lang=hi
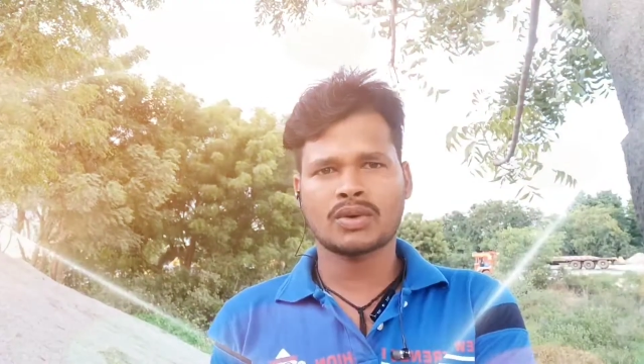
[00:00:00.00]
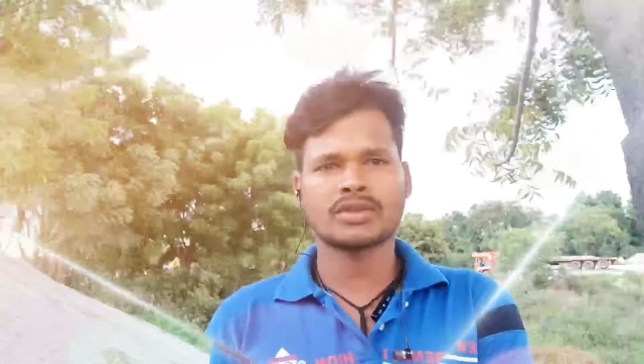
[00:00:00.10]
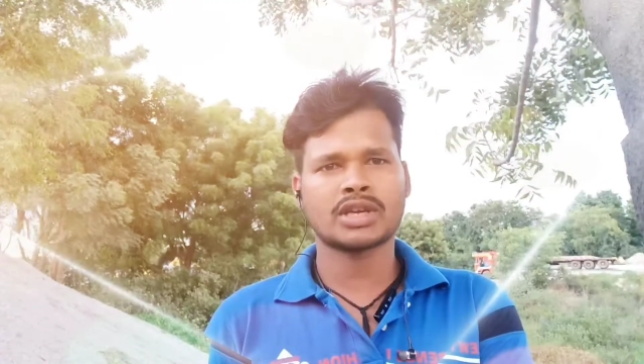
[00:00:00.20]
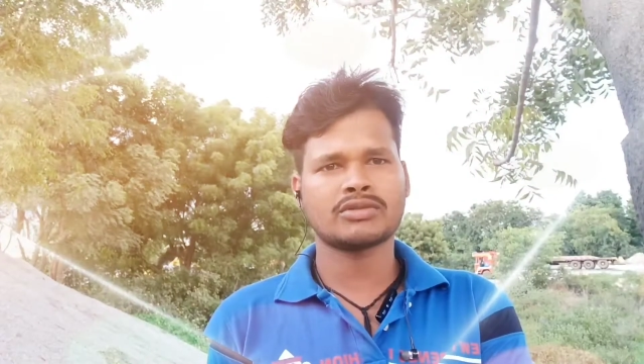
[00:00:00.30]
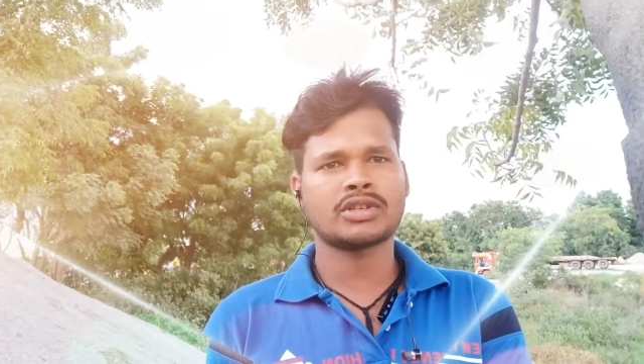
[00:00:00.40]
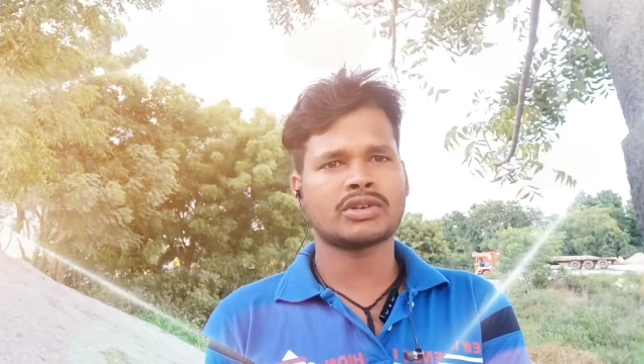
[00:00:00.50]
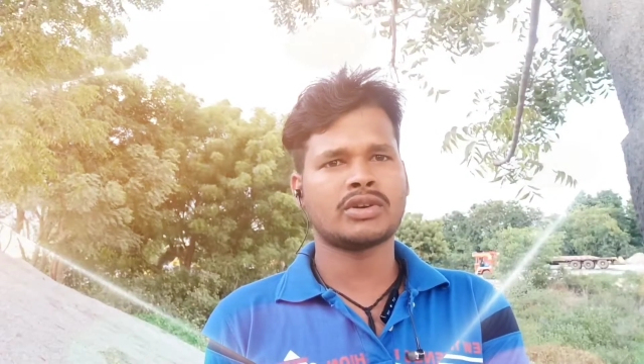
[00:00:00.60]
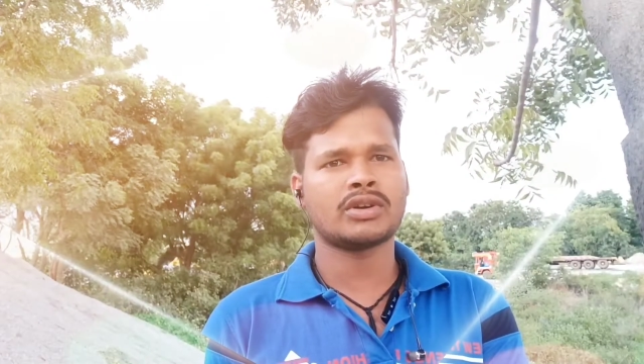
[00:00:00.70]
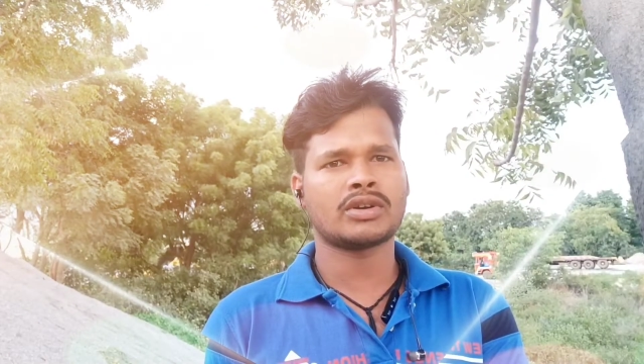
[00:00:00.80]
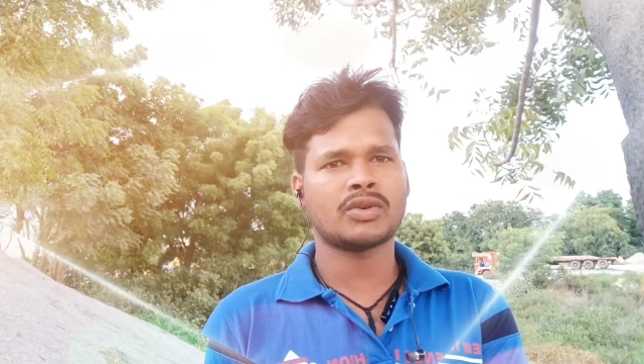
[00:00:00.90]
है ना के जी
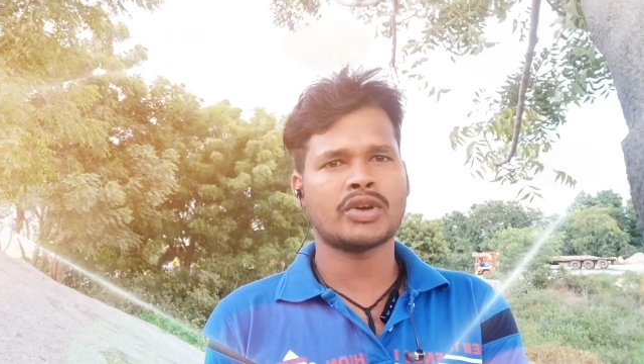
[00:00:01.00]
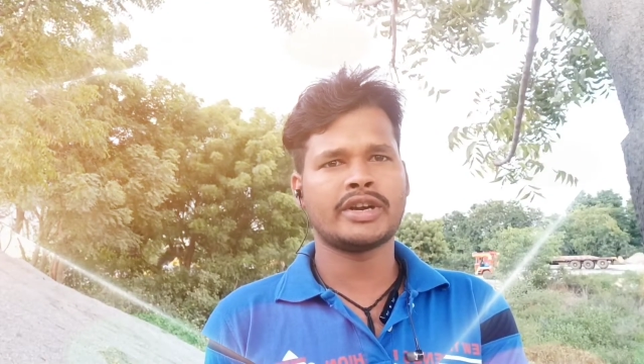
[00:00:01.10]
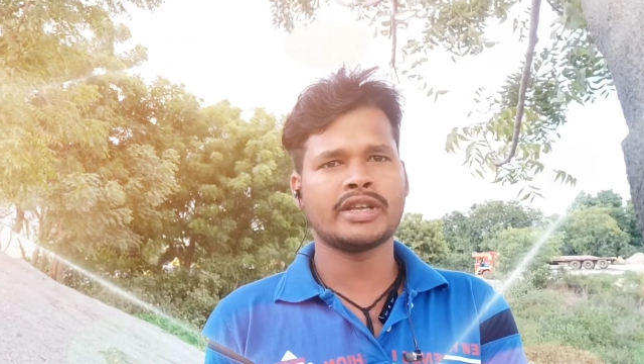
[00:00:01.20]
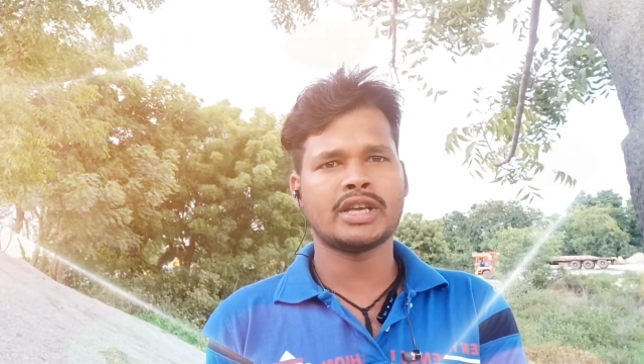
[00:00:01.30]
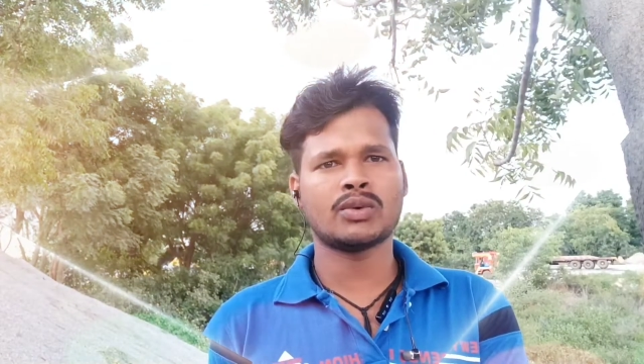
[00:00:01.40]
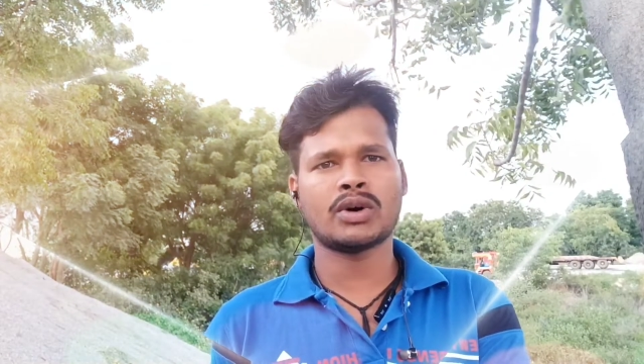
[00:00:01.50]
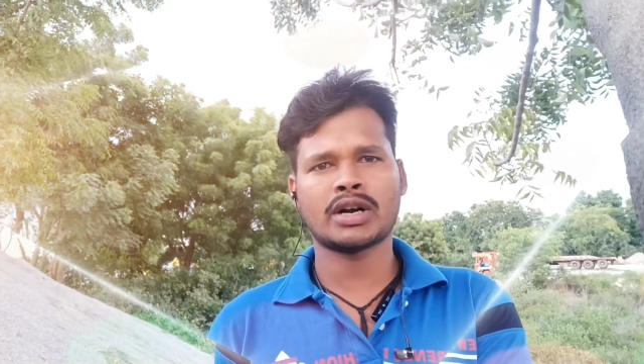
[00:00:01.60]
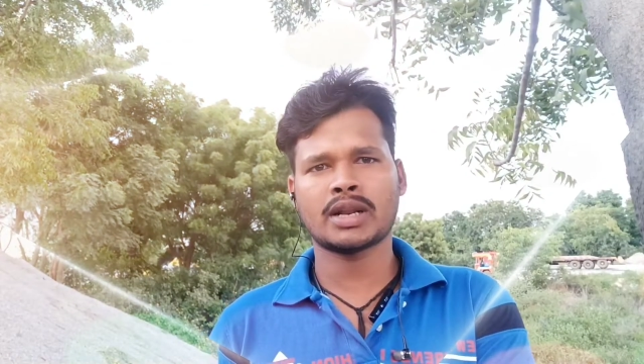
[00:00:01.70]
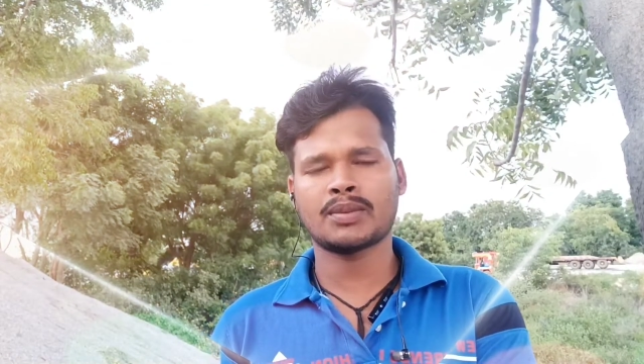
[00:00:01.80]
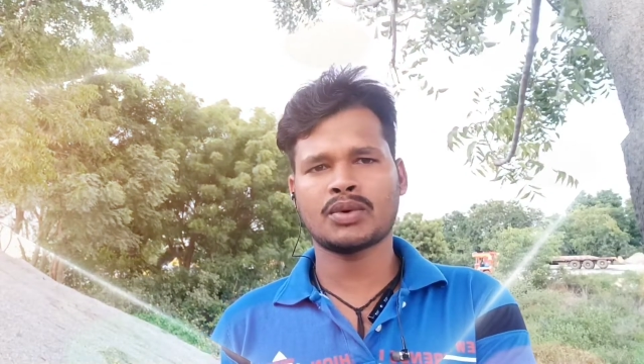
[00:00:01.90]
एफ का मतलब
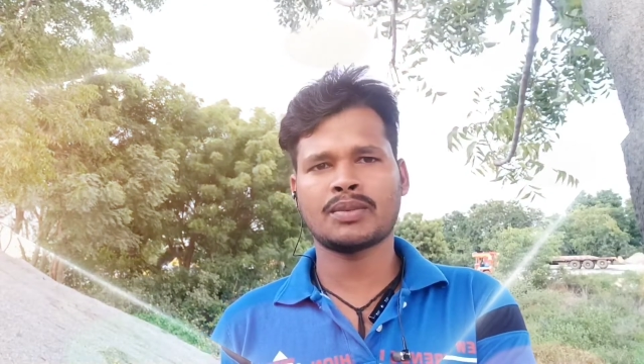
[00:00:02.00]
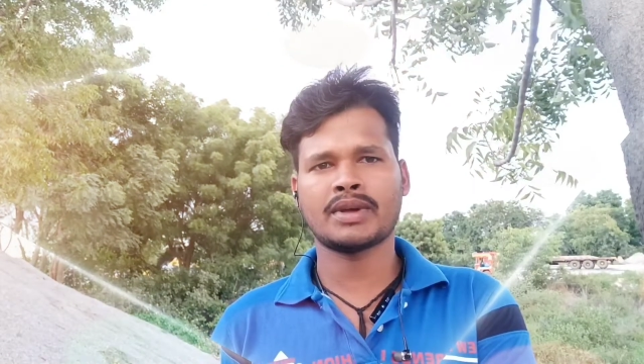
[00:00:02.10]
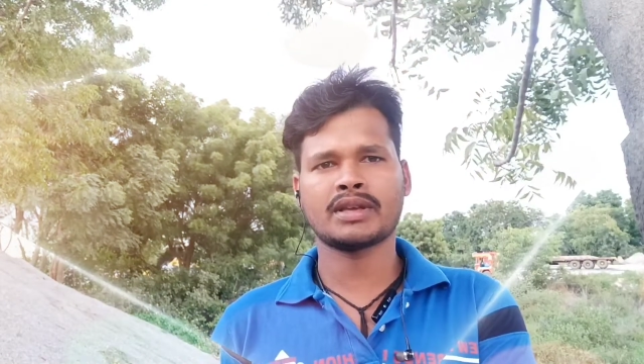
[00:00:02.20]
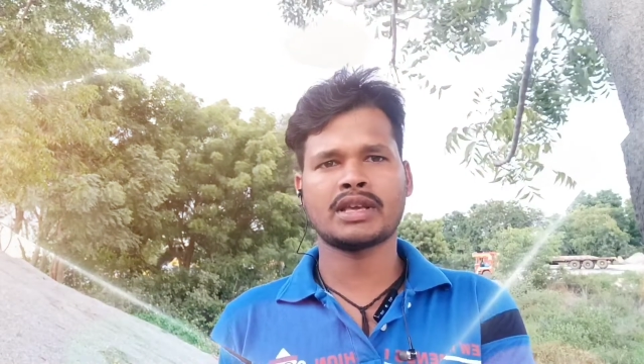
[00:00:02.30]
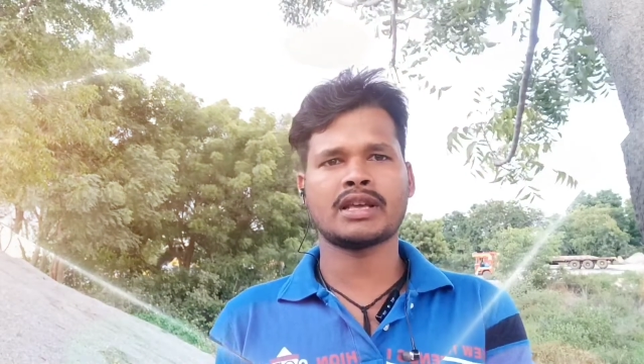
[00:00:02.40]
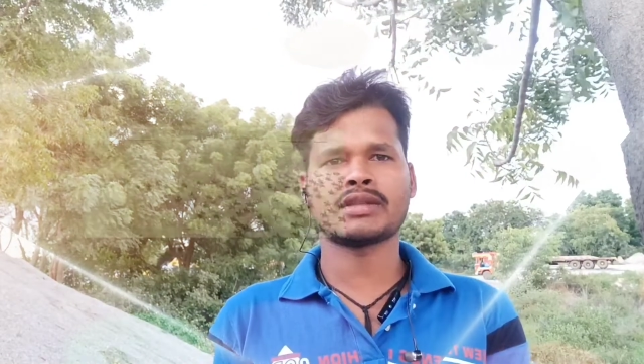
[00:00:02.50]
मेरा ख्याल से के जी